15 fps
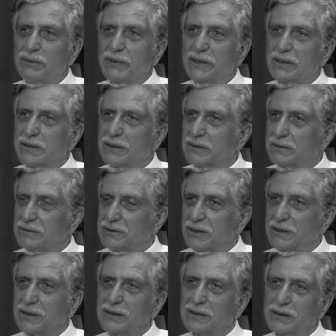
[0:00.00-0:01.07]
Demek ki
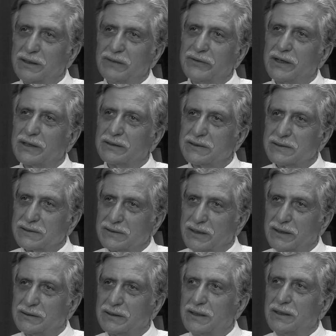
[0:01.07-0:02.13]
Çanakkale ve
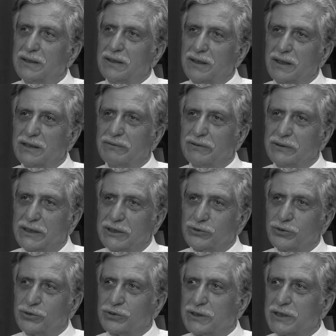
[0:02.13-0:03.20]
arkasından Ayvalık'a
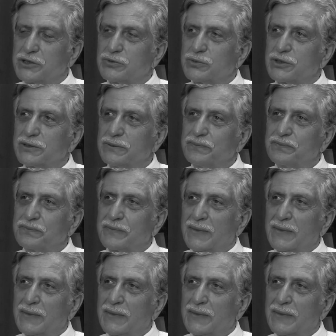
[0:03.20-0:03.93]
doğru geçmişim.